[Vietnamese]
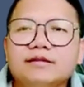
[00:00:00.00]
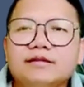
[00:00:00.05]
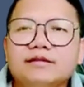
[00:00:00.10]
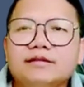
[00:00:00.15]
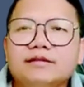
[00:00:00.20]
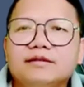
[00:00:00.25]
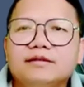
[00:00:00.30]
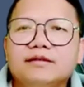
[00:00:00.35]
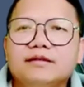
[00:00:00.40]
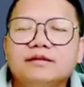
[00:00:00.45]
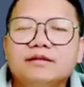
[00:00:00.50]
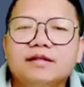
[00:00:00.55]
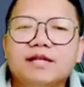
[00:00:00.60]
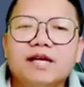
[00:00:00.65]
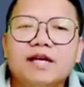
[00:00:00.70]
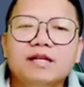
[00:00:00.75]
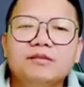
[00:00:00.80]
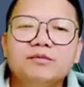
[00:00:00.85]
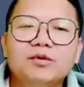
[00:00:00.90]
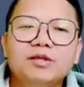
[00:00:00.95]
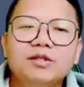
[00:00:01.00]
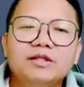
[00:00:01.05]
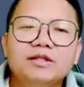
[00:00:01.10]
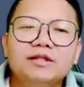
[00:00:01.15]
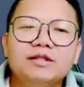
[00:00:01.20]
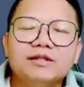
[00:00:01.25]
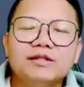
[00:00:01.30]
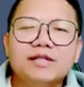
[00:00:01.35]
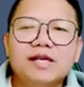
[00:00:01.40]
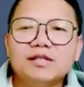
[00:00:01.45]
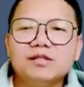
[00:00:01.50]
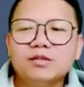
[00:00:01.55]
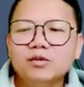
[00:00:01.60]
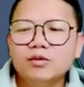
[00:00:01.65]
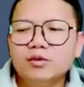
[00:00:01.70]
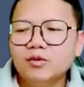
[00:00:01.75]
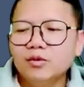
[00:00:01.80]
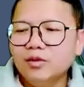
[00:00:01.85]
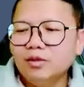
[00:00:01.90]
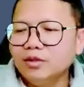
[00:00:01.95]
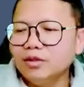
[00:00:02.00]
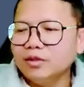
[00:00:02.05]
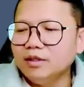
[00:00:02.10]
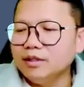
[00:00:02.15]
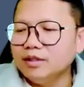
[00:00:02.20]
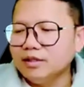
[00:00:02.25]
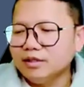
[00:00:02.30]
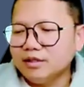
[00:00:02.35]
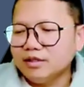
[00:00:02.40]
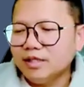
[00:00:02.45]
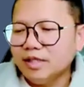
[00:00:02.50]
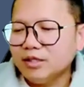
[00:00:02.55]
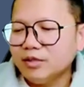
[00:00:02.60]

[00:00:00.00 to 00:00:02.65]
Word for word: đó ngày muối đại su đại